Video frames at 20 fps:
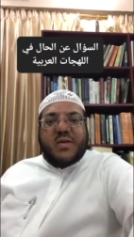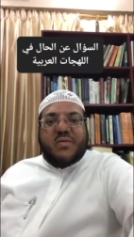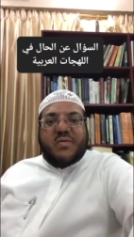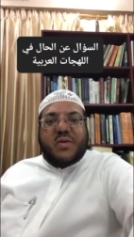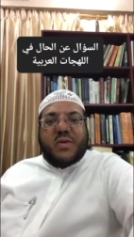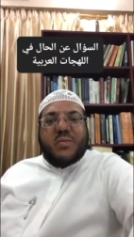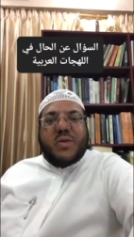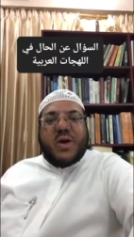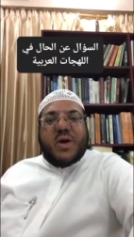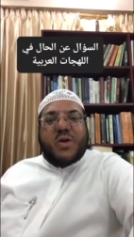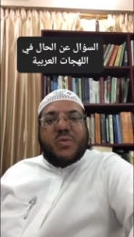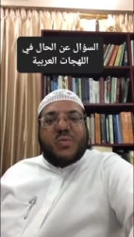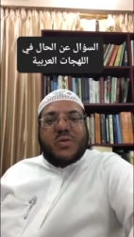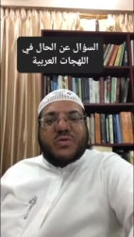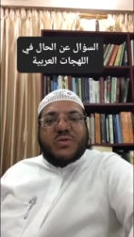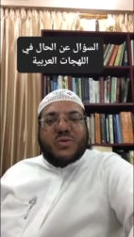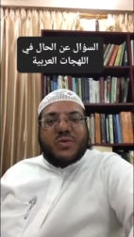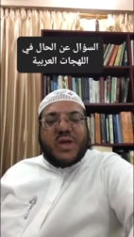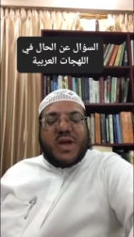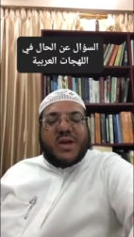في المغرب
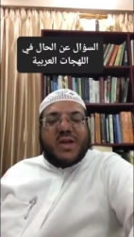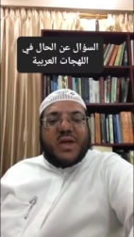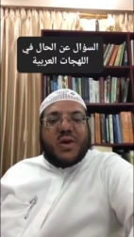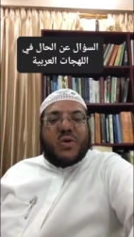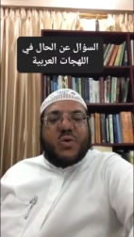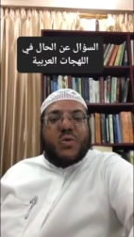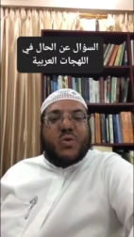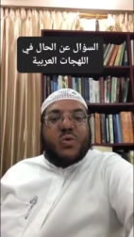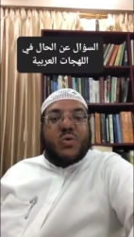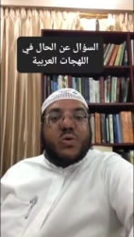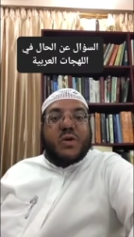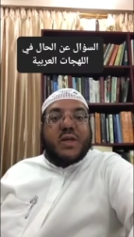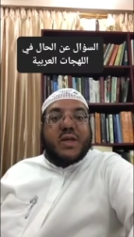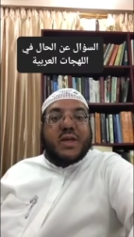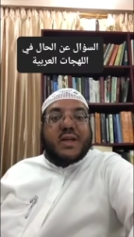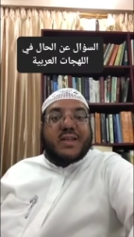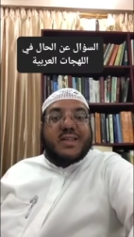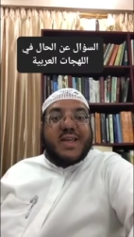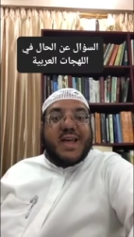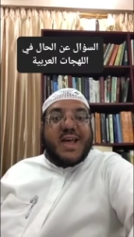والسودان يقولون
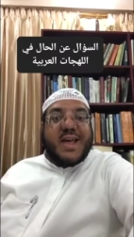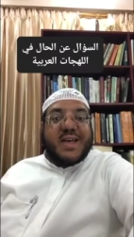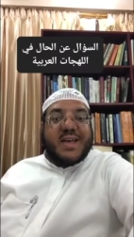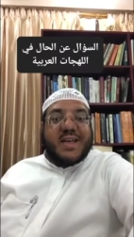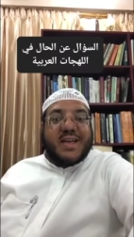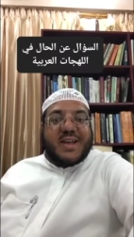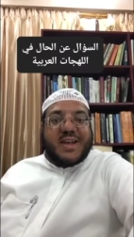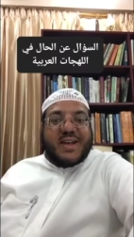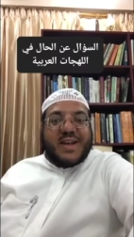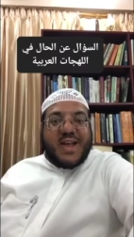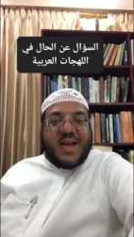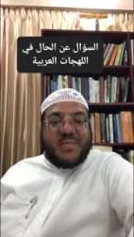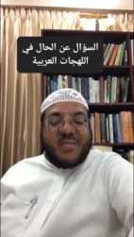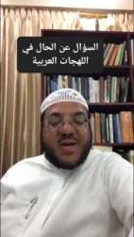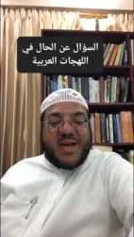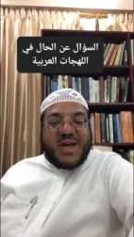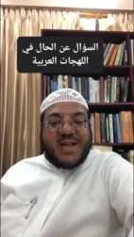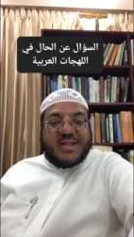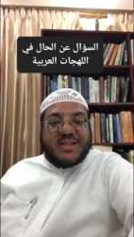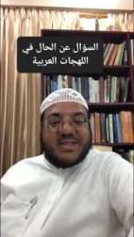اكداير لا
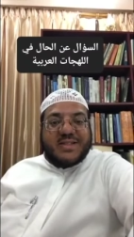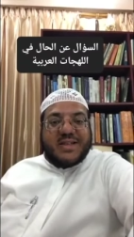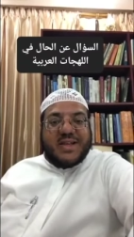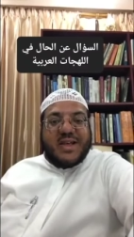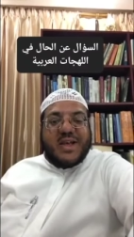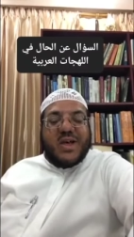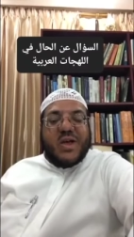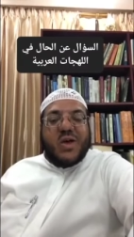باس